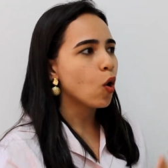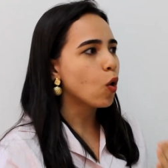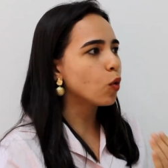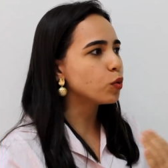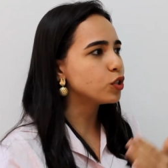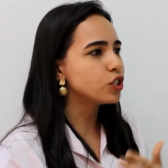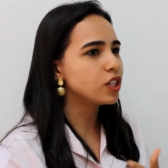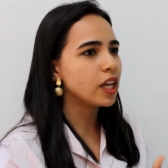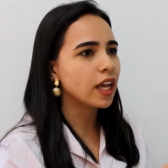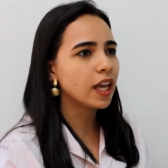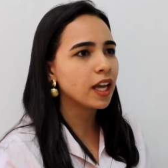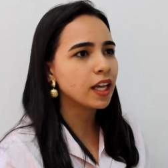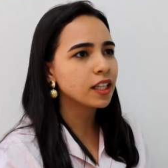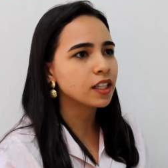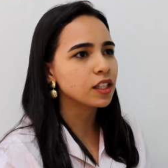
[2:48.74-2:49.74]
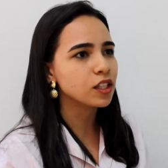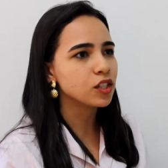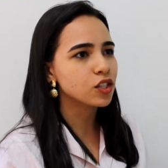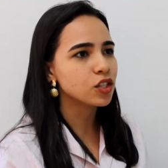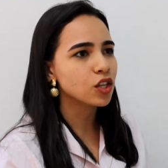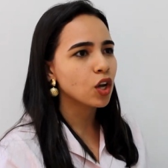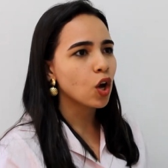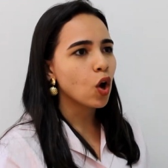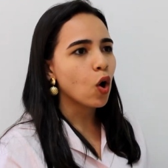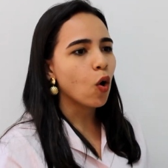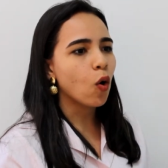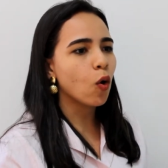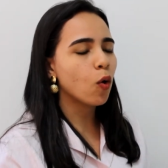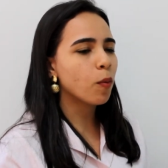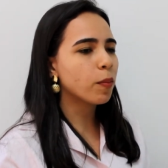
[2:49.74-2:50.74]
ou os dentes,
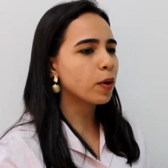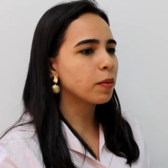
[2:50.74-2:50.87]
ou